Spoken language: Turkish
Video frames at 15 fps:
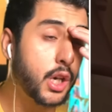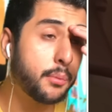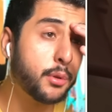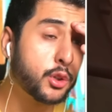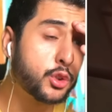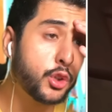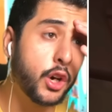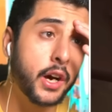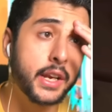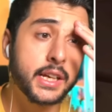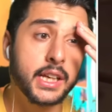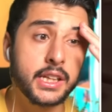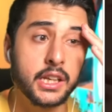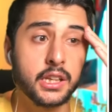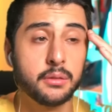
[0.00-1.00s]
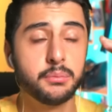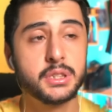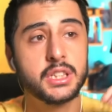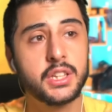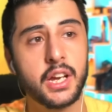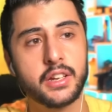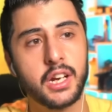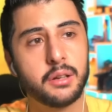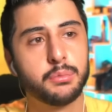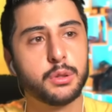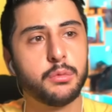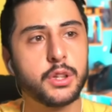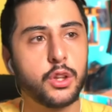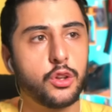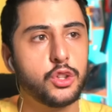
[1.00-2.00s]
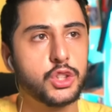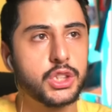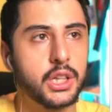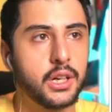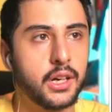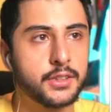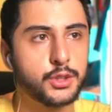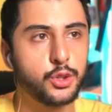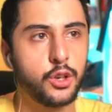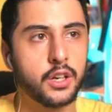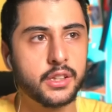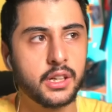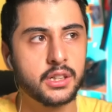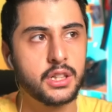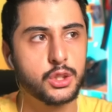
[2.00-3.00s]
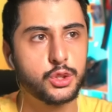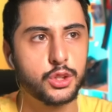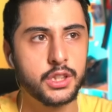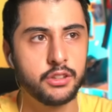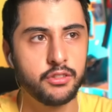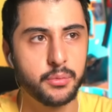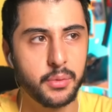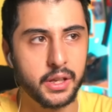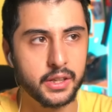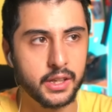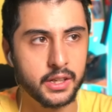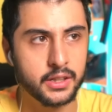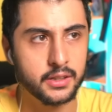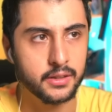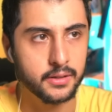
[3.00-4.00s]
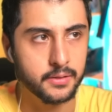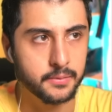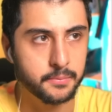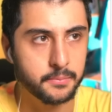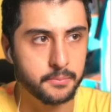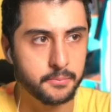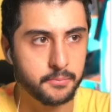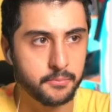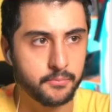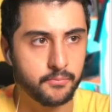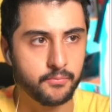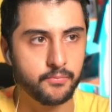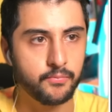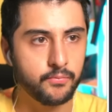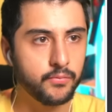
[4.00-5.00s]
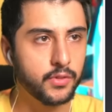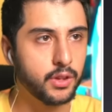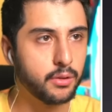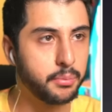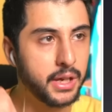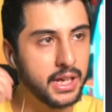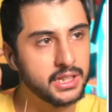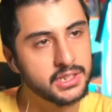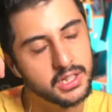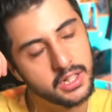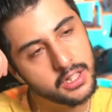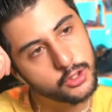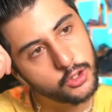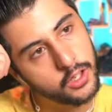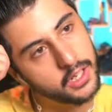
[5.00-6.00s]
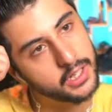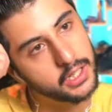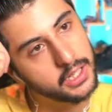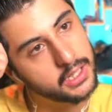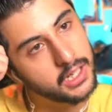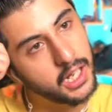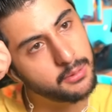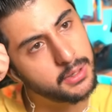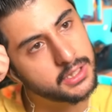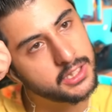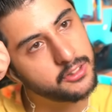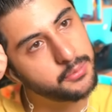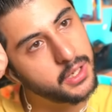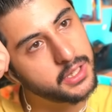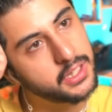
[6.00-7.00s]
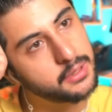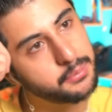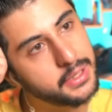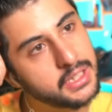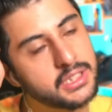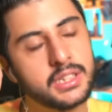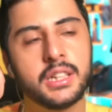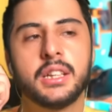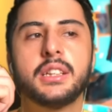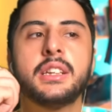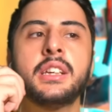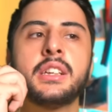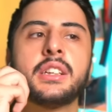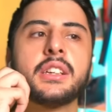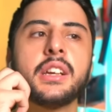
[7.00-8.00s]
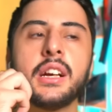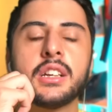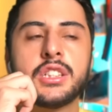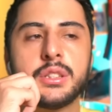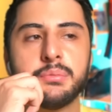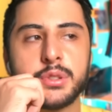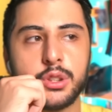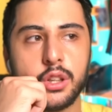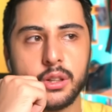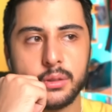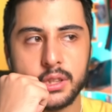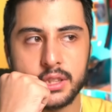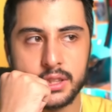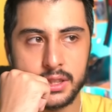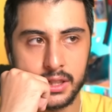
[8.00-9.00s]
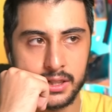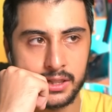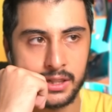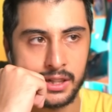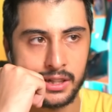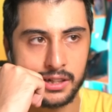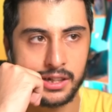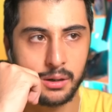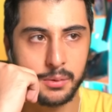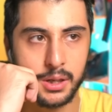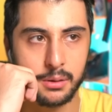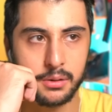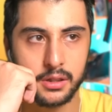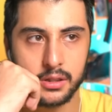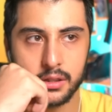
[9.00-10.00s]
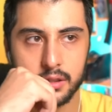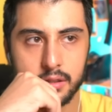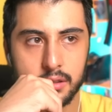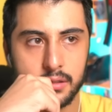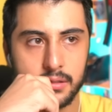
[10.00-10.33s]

Çabuk diyor hareket edin bizi tekrar bulmadan önce. Astrolardan kaçıyor TV'menler. Base'lerine gidiyorlar gene. Galiba TV'menlerin base'ine ilk giren kişi biz olabiliriz ya. Kameramanlar.